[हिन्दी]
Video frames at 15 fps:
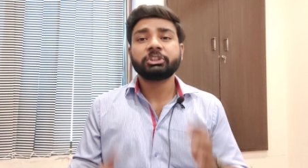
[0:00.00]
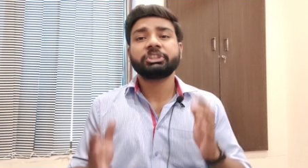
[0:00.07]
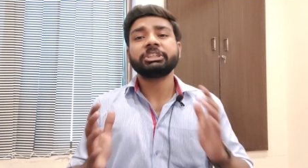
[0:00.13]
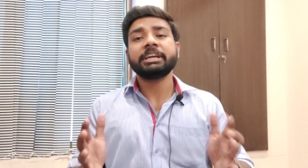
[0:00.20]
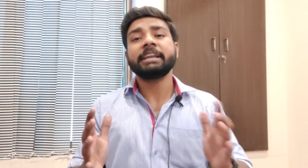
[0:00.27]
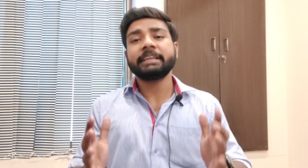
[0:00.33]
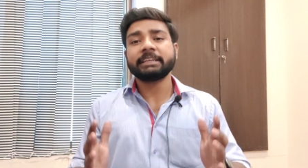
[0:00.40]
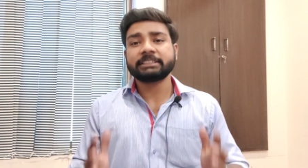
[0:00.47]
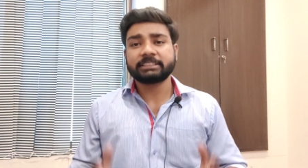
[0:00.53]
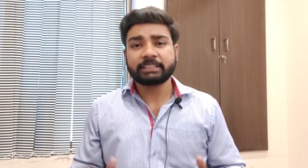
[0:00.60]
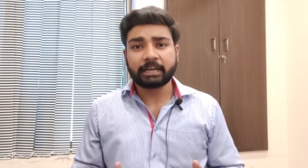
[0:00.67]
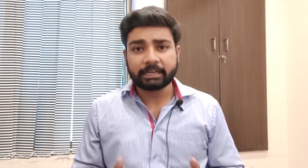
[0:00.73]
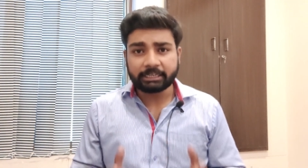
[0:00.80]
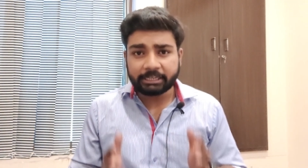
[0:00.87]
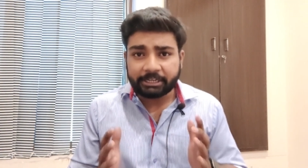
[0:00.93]
वो जीनियस
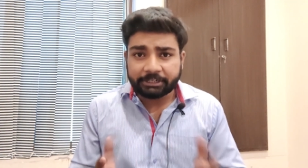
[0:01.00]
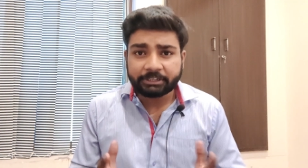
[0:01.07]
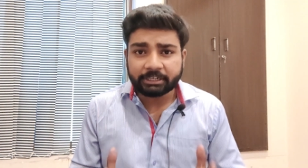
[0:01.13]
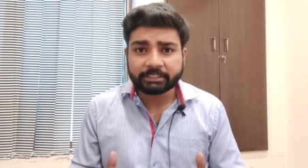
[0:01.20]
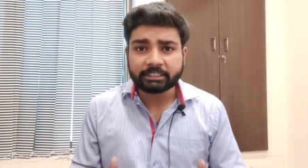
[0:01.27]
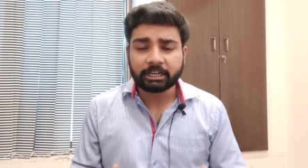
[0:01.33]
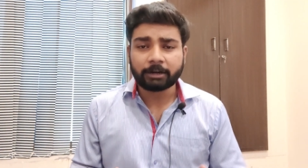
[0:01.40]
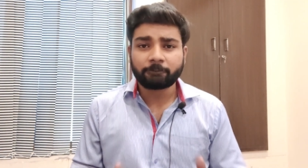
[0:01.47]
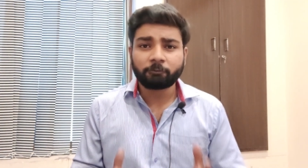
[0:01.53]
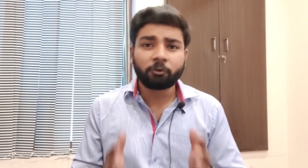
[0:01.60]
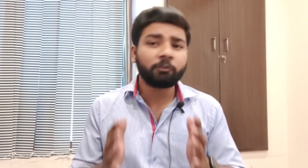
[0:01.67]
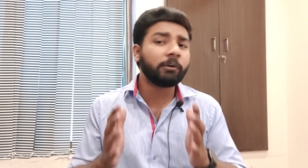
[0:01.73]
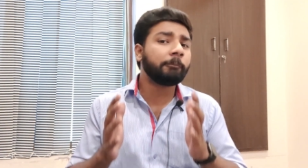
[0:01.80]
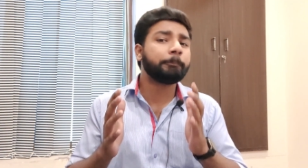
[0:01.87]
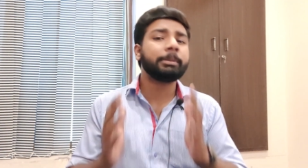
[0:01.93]
था लीडर था
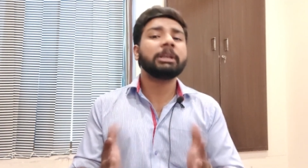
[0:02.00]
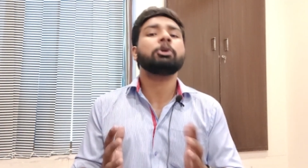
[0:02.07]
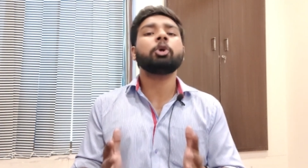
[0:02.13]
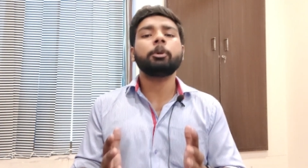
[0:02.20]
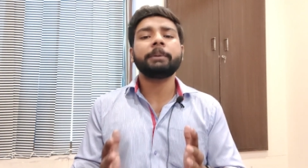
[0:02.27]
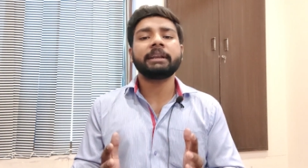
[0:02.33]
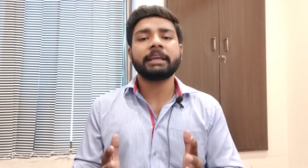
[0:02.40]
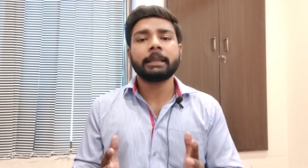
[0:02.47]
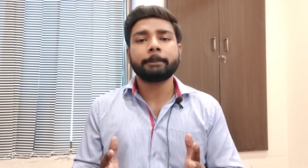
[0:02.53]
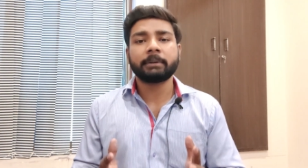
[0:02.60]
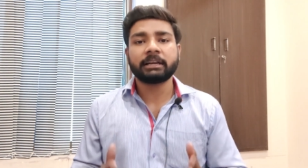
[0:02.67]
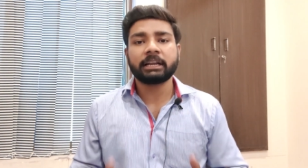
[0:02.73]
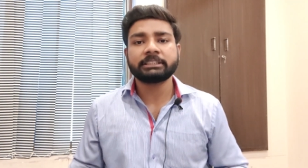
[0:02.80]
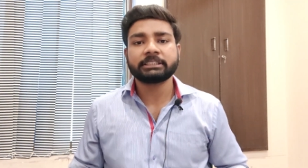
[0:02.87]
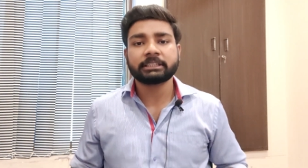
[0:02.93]
वो वो बिल्कुल भी नहीं
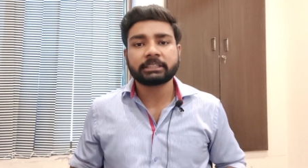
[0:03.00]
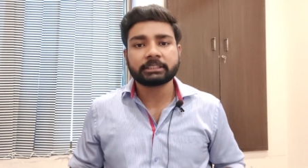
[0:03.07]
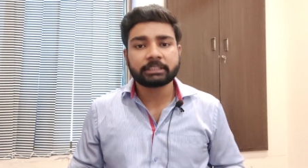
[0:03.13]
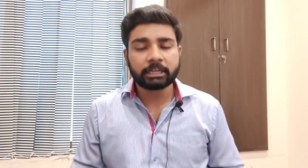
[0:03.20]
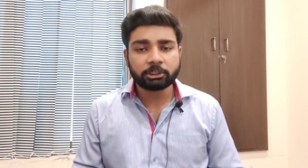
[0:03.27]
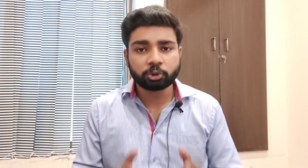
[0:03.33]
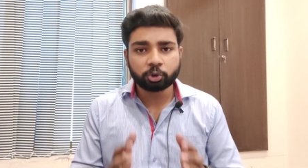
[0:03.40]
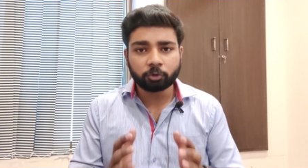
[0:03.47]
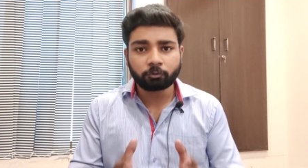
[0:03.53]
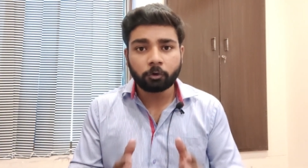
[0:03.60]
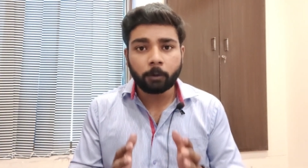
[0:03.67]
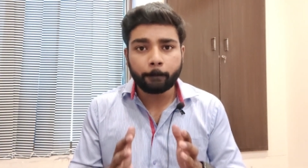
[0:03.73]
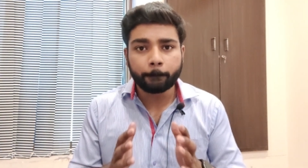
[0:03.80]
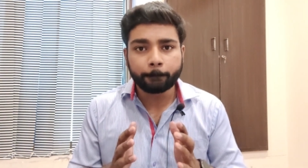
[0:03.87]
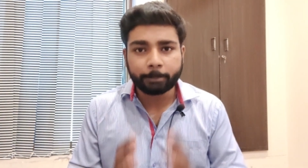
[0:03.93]
बनना चाहता था जो
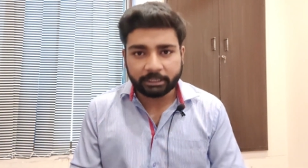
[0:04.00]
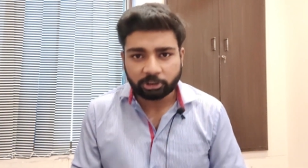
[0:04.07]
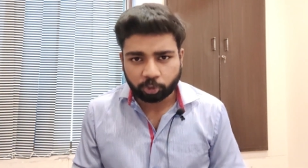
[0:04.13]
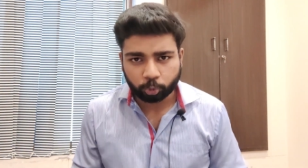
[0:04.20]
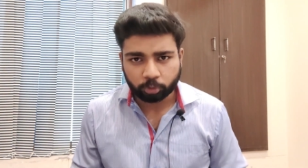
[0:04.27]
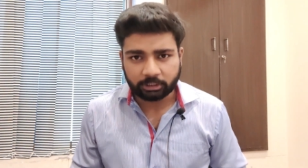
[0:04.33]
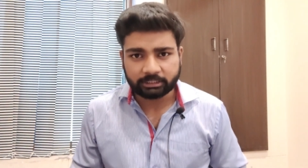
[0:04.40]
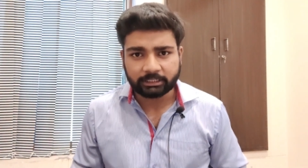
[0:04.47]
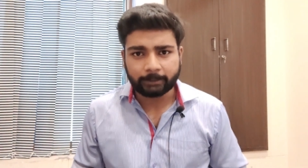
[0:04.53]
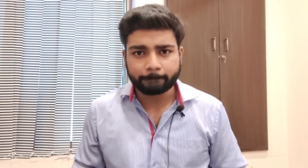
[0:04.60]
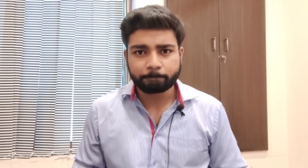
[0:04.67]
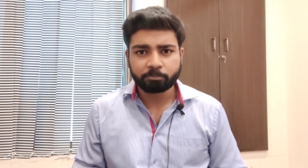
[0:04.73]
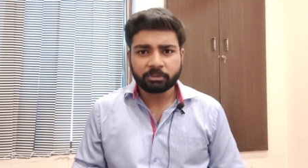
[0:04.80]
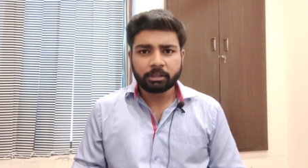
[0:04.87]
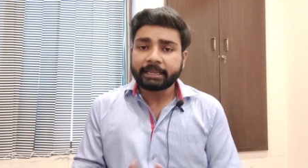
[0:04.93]
वो बन चुका
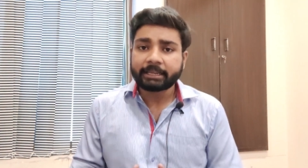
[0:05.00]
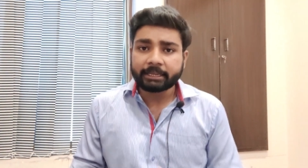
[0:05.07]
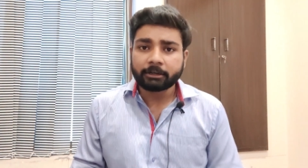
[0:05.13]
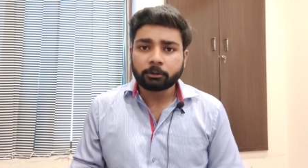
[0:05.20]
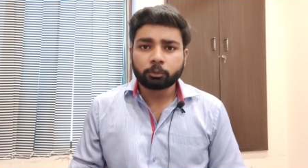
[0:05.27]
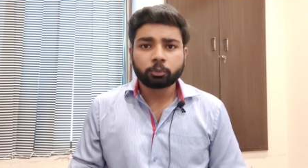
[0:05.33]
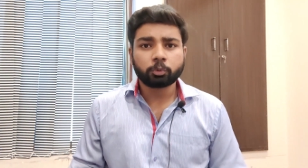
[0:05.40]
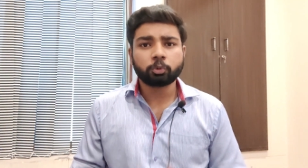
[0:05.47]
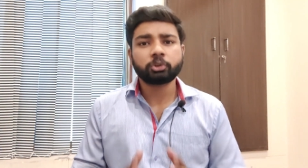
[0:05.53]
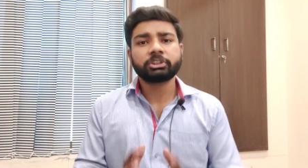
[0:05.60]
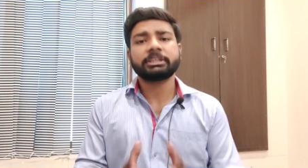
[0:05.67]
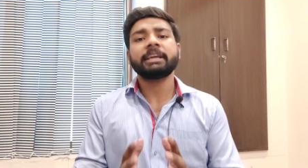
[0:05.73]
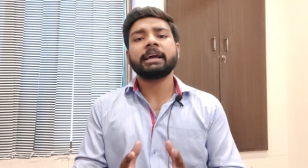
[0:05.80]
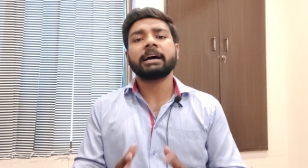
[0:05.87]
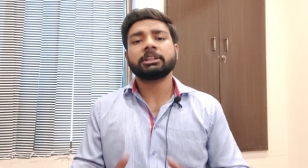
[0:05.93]
था लेकिन
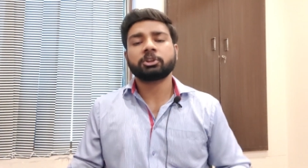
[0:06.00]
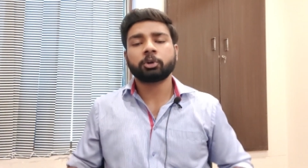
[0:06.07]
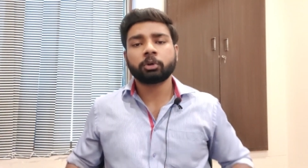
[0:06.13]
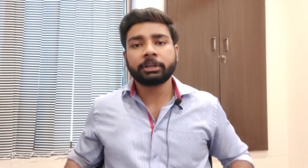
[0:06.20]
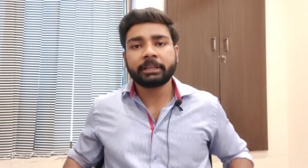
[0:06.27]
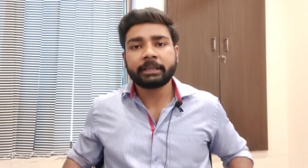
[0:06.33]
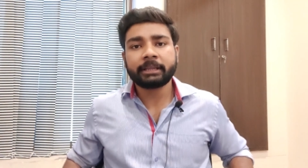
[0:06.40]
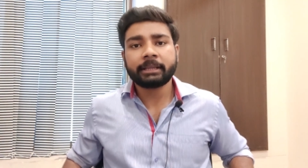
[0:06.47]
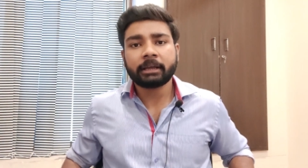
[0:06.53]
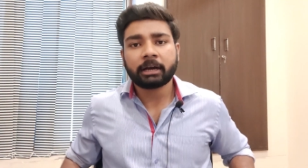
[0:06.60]
उसके हाथों ने